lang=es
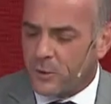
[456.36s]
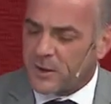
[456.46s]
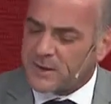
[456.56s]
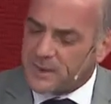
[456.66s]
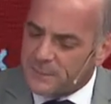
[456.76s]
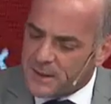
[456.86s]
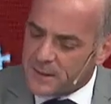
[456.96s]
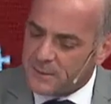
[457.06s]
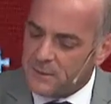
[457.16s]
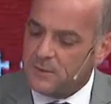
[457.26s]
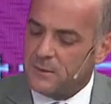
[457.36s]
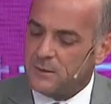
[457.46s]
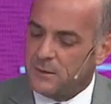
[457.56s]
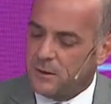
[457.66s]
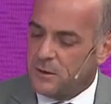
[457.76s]
Porque también
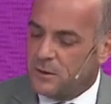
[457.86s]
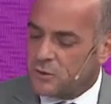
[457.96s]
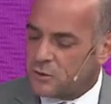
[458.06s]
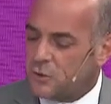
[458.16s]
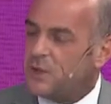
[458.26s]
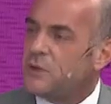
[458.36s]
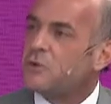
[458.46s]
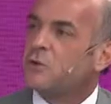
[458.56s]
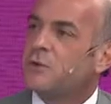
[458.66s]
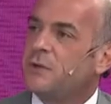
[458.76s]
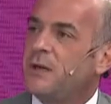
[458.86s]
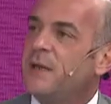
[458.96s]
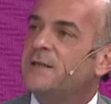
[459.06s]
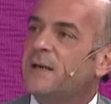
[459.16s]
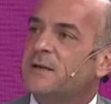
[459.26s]
son ellos y
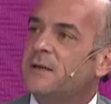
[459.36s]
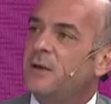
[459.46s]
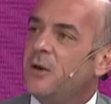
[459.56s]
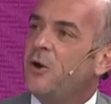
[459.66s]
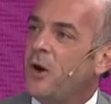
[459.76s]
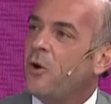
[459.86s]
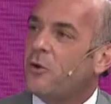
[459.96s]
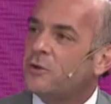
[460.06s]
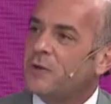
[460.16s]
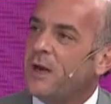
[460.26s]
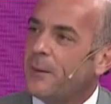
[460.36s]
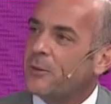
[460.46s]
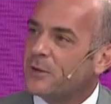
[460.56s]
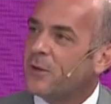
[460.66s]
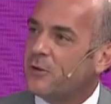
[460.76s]
ellas los y las
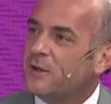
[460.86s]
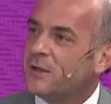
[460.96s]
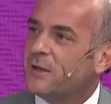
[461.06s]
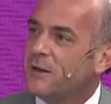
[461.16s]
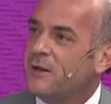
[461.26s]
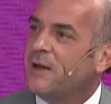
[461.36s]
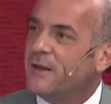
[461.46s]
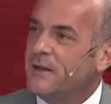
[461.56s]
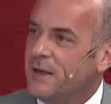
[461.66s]
protagonistas del día a día.